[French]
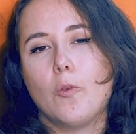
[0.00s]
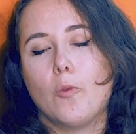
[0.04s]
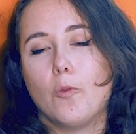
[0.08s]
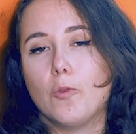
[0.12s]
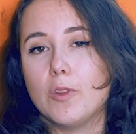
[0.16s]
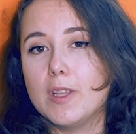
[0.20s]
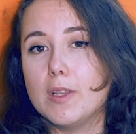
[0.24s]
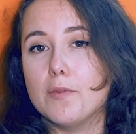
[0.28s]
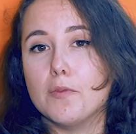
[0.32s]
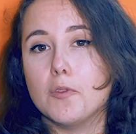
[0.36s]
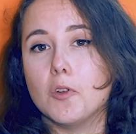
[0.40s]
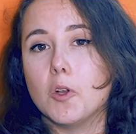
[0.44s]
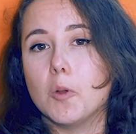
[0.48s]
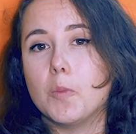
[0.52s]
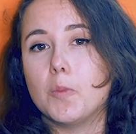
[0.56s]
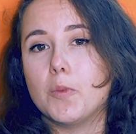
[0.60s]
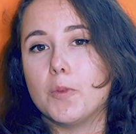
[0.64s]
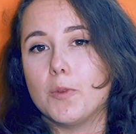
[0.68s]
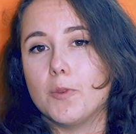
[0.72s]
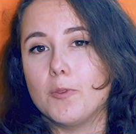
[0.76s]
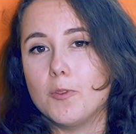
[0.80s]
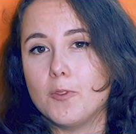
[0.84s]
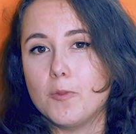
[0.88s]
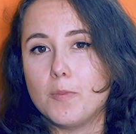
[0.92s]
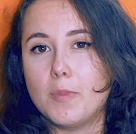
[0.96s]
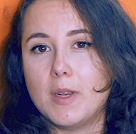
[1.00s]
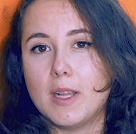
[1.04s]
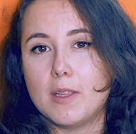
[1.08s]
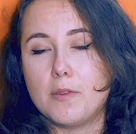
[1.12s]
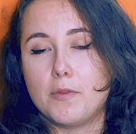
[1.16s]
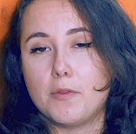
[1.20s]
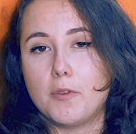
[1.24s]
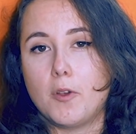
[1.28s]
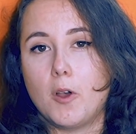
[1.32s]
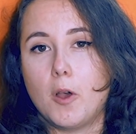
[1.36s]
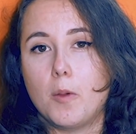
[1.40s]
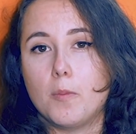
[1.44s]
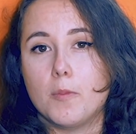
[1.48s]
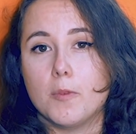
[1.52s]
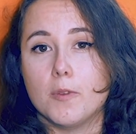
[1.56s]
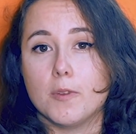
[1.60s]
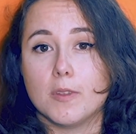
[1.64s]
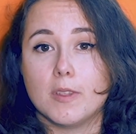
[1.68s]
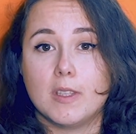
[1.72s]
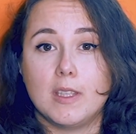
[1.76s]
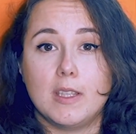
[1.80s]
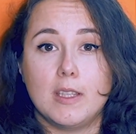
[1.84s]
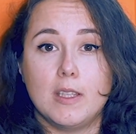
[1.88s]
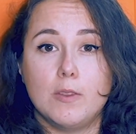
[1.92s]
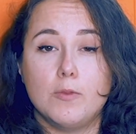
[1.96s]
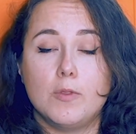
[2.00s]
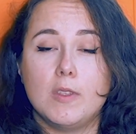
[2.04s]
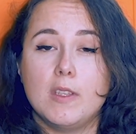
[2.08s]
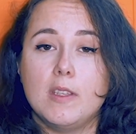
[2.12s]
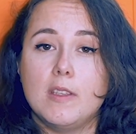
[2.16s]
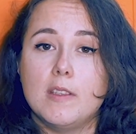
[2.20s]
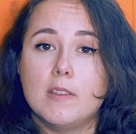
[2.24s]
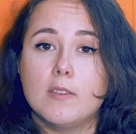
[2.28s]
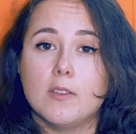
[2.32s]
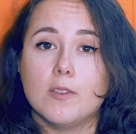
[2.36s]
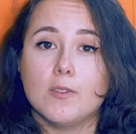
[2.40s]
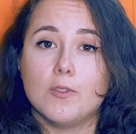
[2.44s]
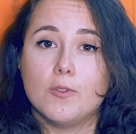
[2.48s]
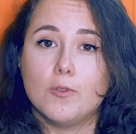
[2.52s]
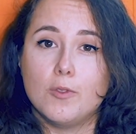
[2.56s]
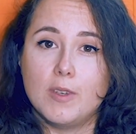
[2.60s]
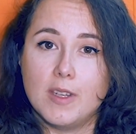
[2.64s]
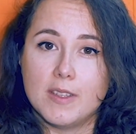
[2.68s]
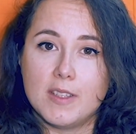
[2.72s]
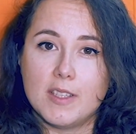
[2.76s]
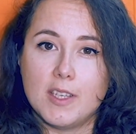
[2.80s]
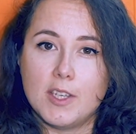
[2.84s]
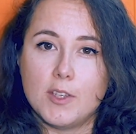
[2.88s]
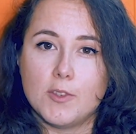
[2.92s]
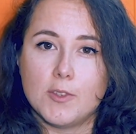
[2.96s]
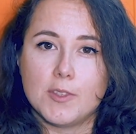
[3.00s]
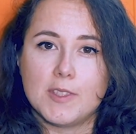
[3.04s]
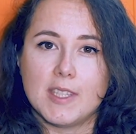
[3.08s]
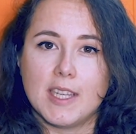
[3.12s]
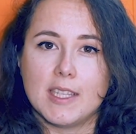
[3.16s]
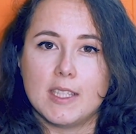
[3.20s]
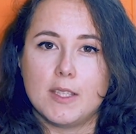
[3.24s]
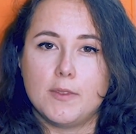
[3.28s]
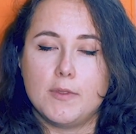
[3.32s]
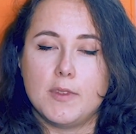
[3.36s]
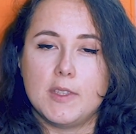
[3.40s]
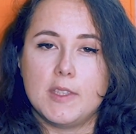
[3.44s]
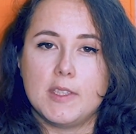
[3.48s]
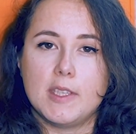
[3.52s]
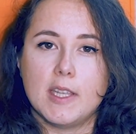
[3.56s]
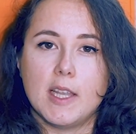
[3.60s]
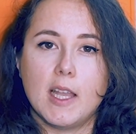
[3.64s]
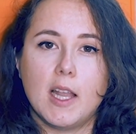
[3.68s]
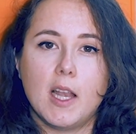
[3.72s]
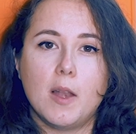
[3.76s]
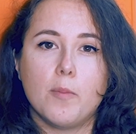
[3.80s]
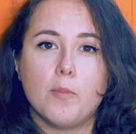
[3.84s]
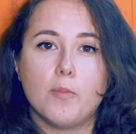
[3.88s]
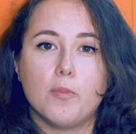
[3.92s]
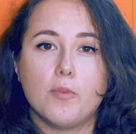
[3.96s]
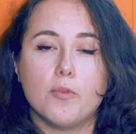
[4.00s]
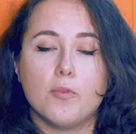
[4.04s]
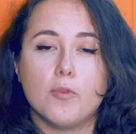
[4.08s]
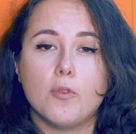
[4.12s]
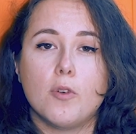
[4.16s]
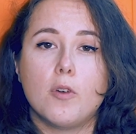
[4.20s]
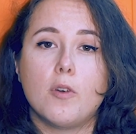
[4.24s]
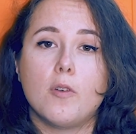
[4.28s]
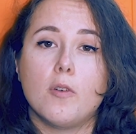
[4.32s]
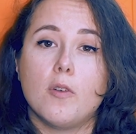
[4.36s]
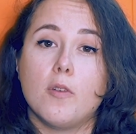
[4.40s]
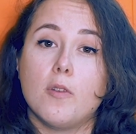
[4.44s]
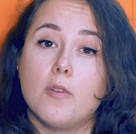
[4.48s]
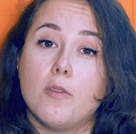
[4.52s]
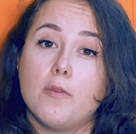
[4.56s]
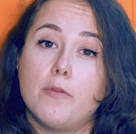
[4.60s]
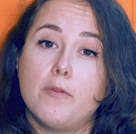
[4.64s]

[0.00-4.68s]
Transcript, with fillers: On développe une plateforme qui utilise de l'intelligence artificielle pour